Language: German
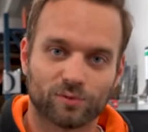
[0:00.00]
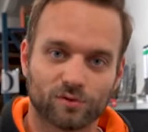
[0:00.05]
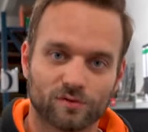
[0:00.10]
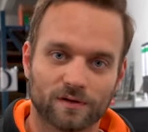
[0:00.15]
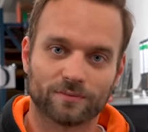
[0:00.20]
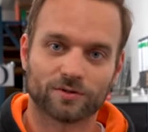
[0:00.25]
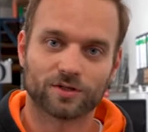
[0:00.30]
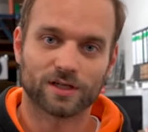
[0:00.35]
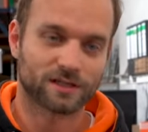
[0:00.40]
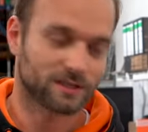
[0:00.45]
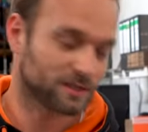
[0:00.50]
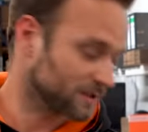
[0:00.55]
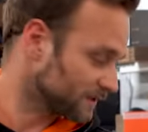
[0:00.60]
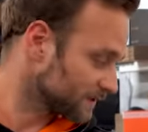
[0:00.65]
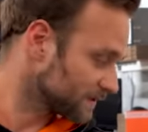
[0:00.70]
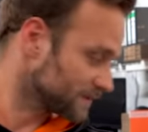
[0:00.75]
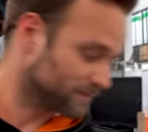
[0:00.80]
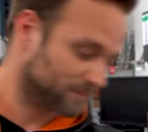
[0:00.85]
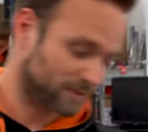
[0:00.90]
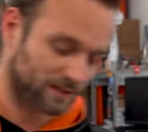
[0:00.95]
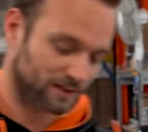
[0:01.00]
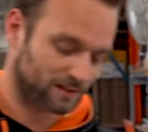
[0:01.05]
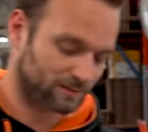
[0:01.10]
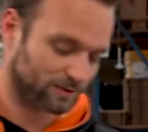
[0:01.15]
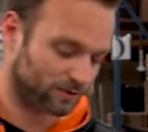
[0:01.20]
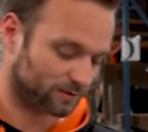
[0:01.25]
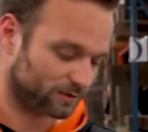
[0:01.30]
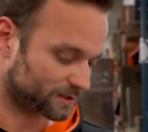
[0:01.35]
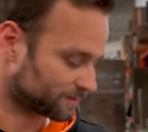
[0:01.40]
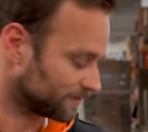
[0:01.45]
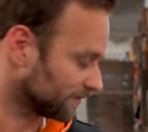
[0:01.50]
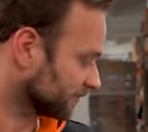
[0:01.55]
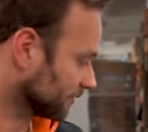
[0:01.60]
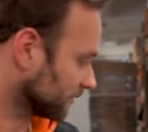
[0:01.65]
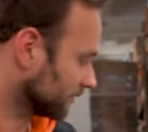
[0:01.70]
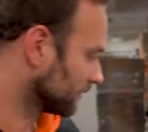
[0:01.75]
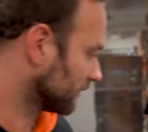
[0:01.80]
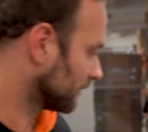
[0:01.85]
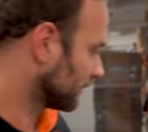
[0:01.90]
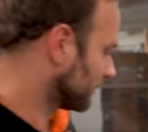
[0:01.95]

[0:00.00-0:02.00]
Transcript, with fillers: Pulver beschichtet, dann sieht man da nämlich auch nichts mehr von.